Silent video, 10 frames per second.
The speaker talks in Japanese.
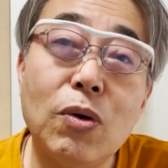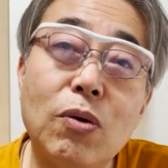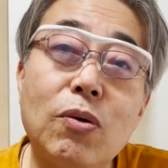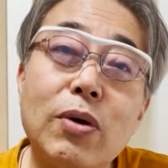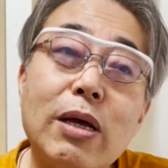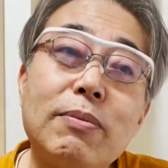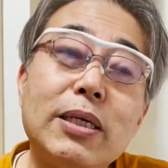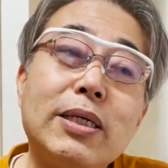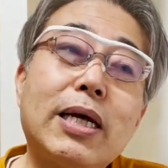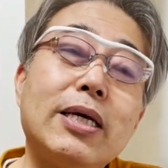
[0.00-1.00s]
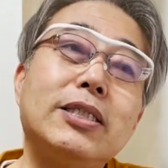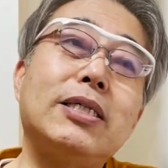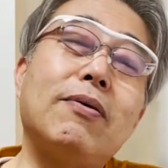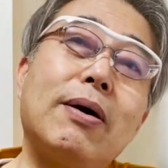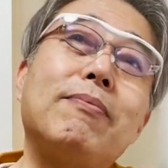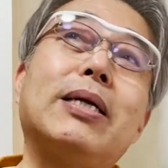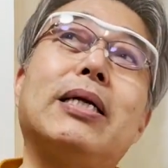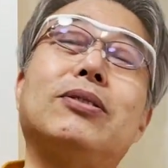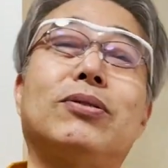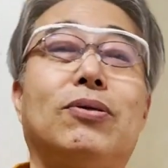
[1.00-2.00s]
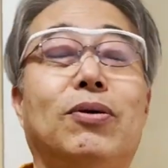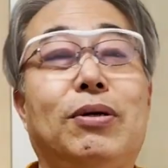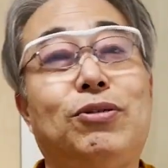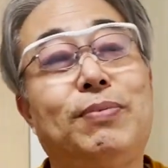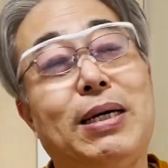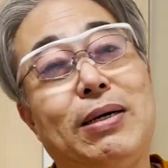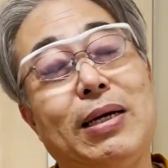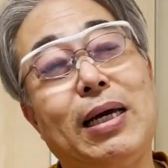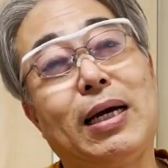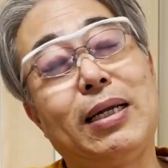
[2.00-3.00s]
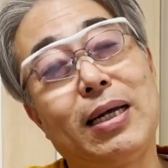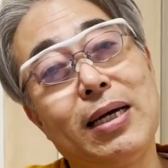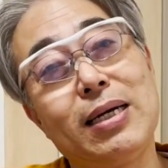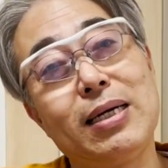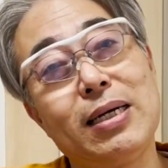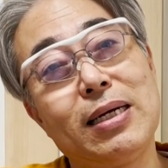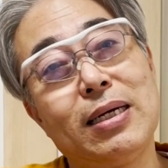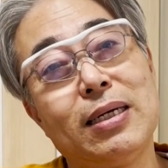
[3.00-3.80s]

大山に対してはまだちょっと俺は不満やかな。